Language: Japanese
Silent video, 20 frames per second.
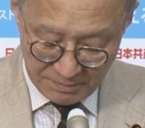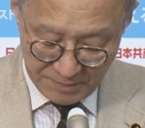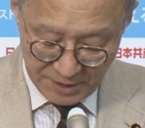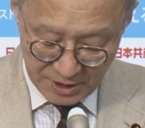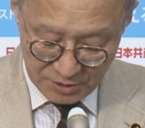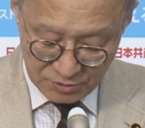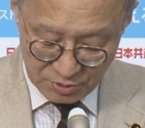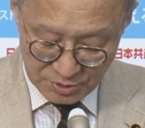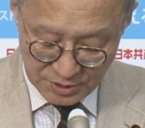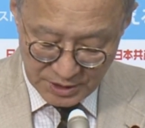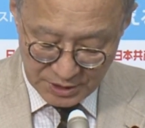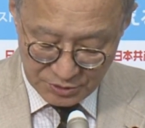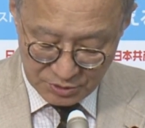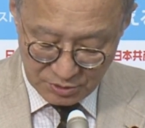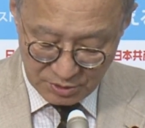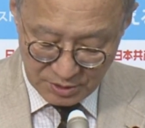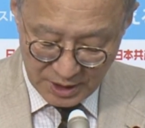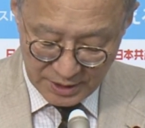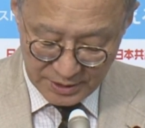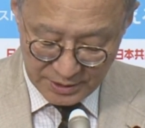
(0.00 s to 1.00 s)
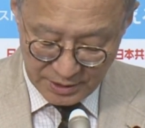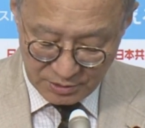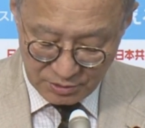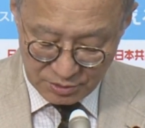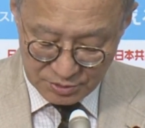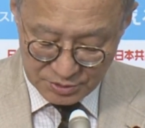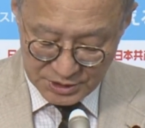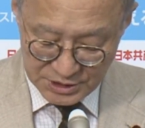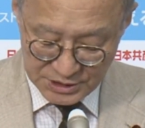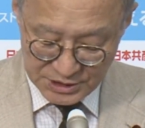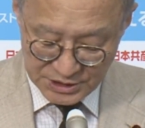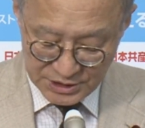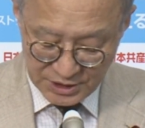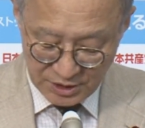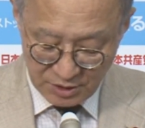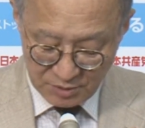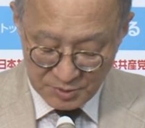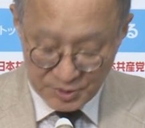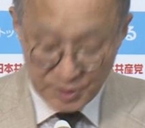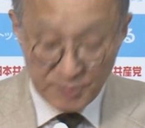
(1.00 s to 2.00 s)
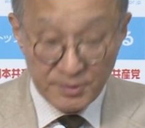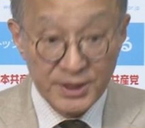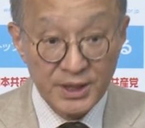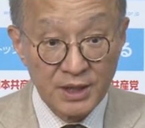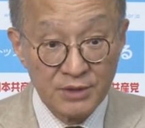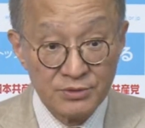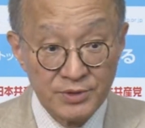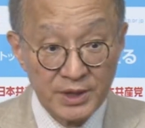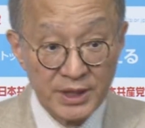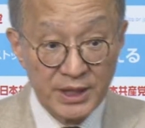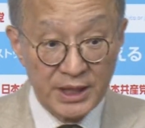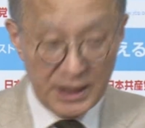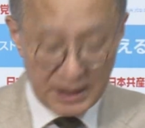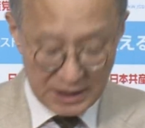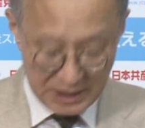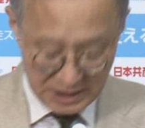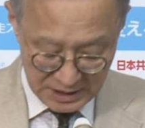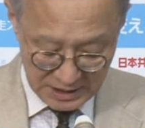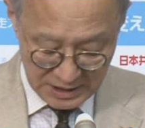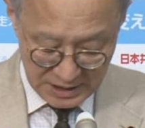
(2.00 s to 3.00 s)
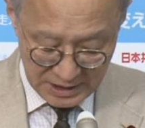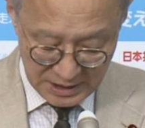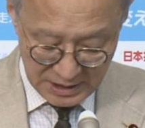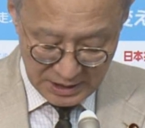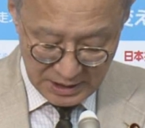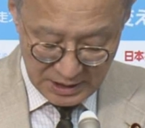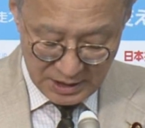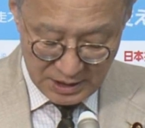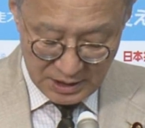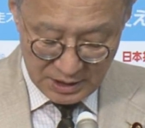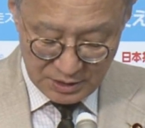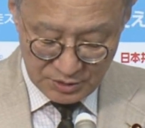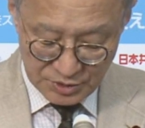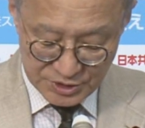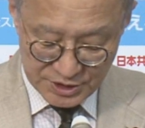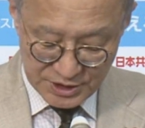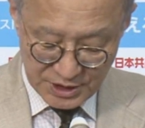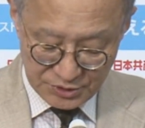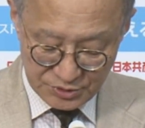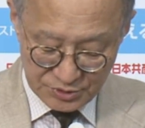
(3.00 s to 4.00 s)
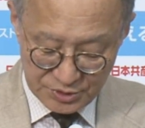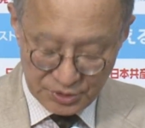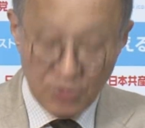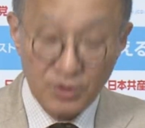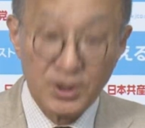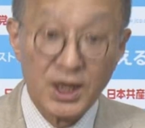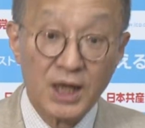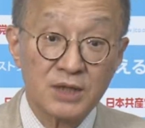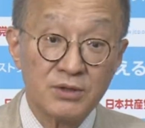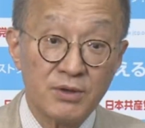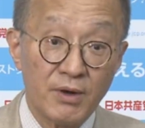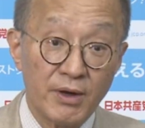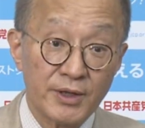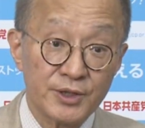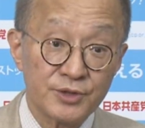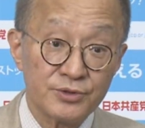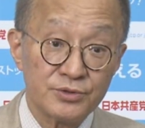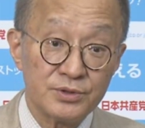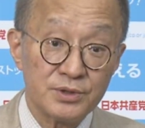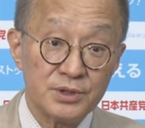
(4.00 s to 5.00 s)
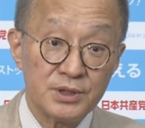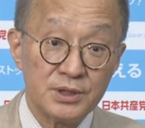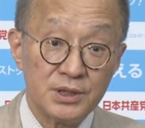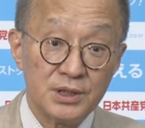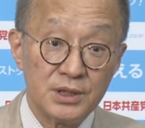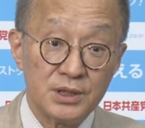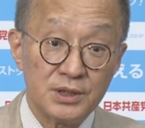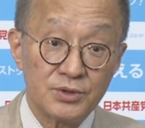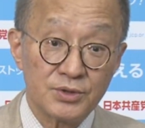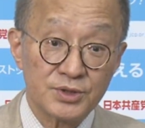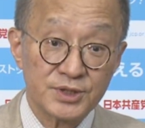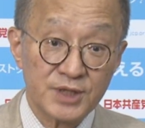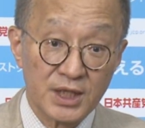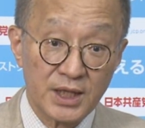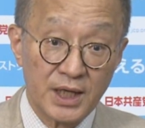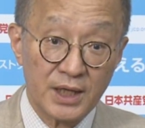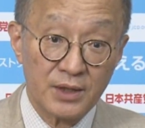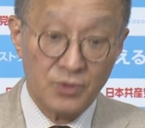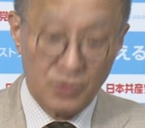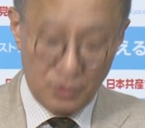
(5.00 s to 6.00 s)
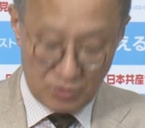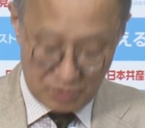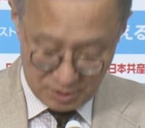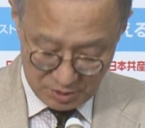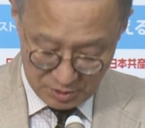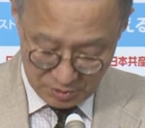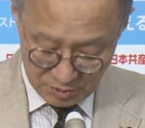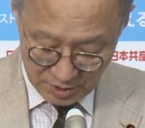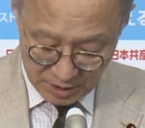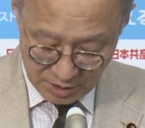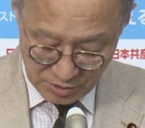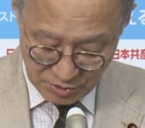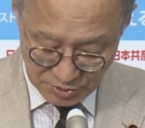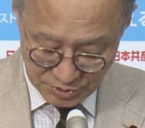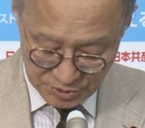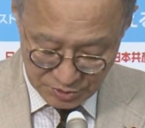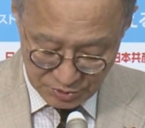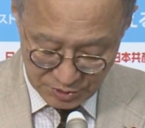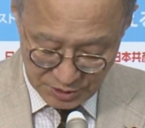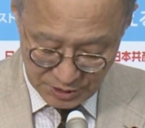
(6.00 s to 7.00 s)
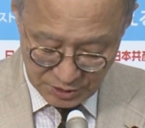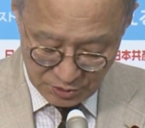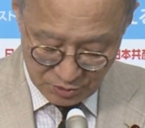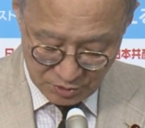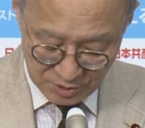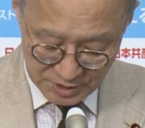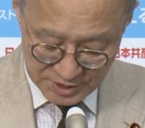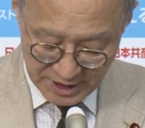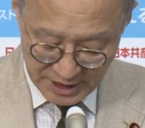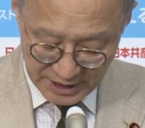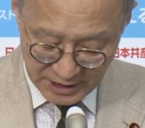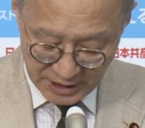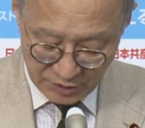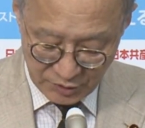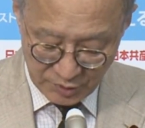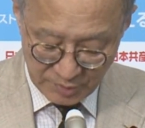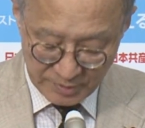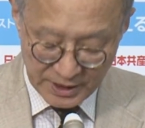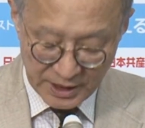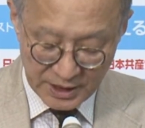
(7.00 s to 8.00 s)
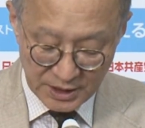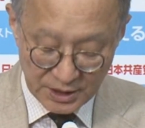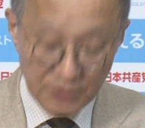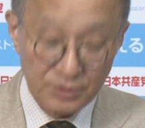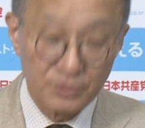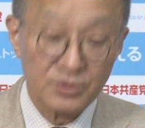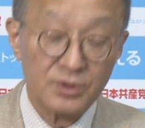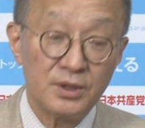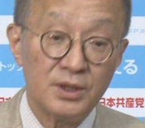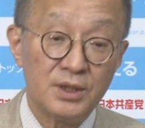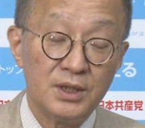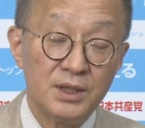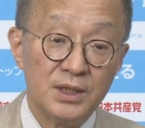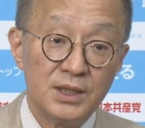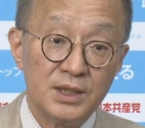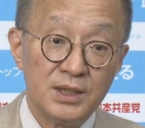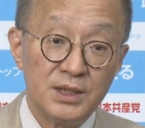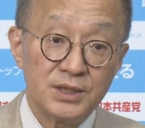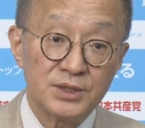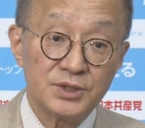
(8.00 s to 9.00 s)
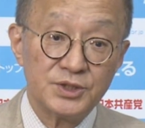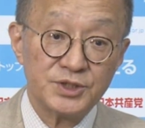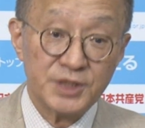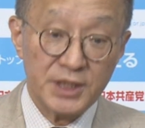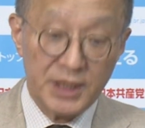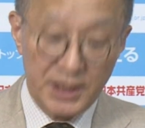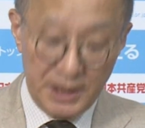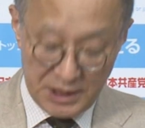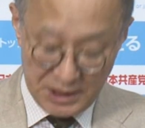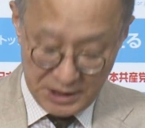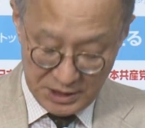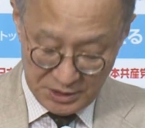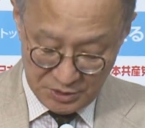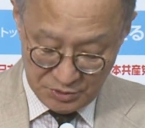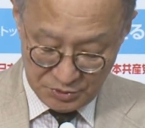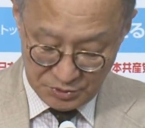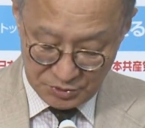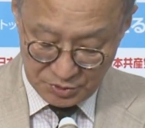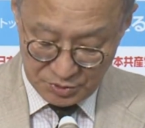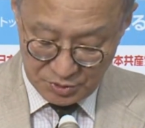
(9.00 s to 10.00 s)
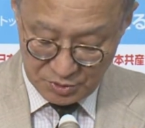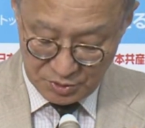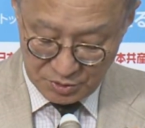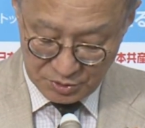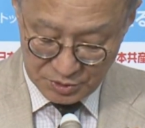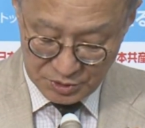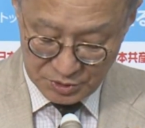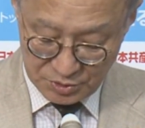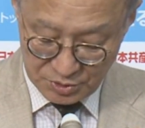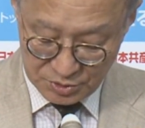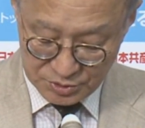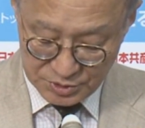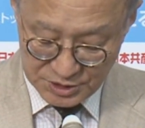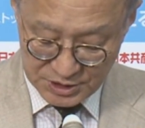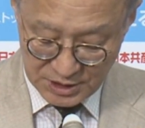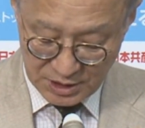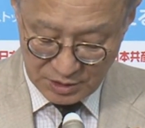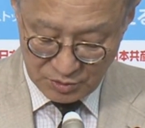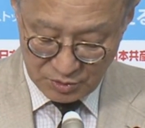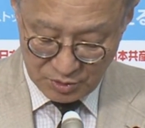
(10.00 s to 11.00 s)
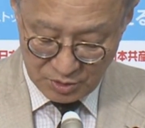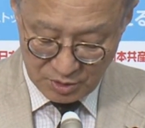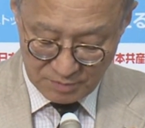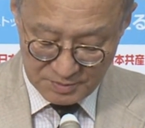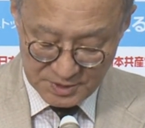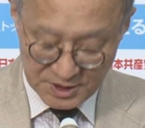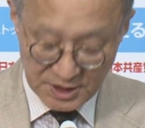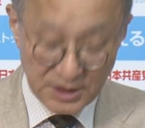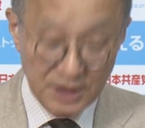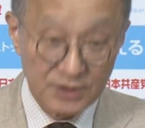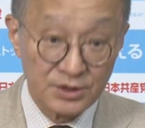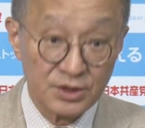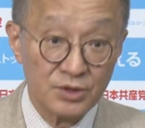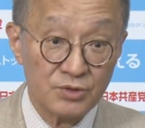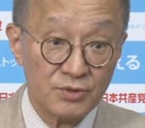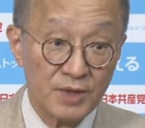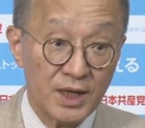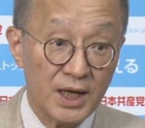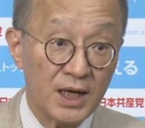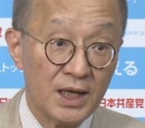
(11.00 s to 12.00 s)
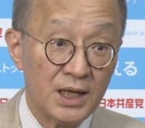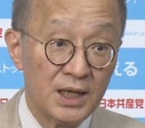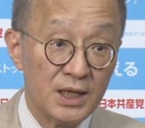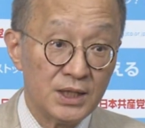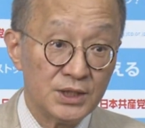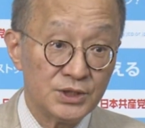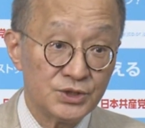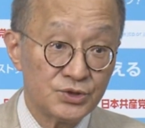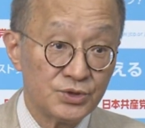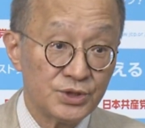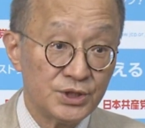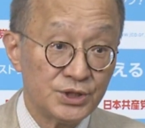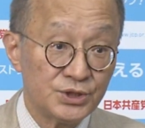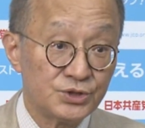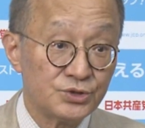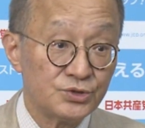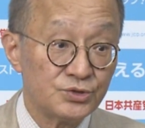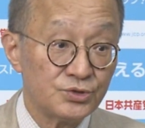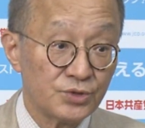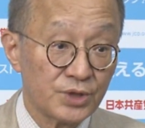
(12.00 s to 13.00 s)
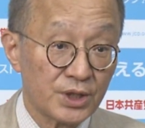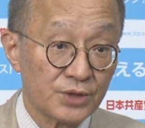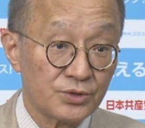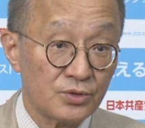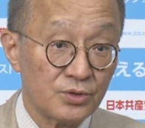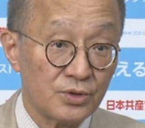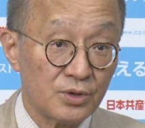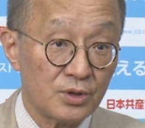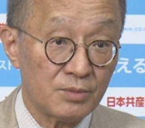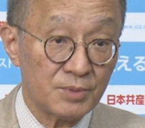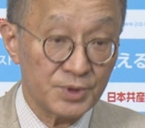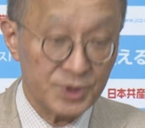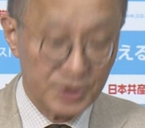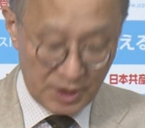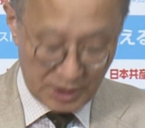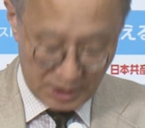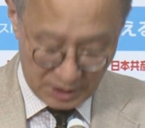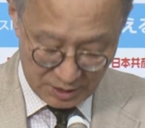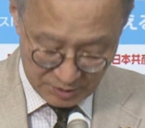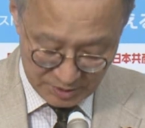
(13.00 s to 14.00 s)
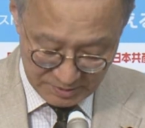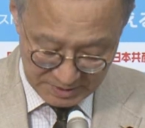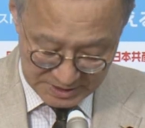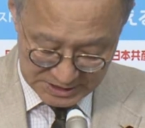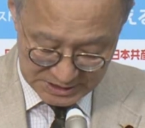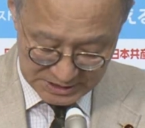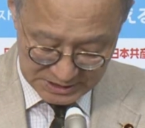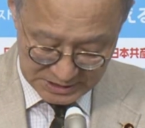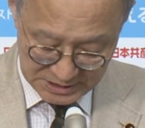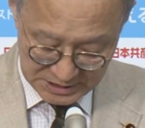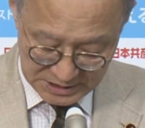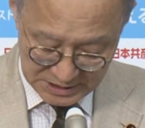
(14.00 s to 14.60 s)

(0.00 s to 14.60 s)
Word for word: 米国など関係国に自制を求めた上で、ロシアと日本が加わる6者会合、6か国協議の再開を呼びかけたと、そして日本との協力姿勢を見せたというのは、非常に重要だと思っております。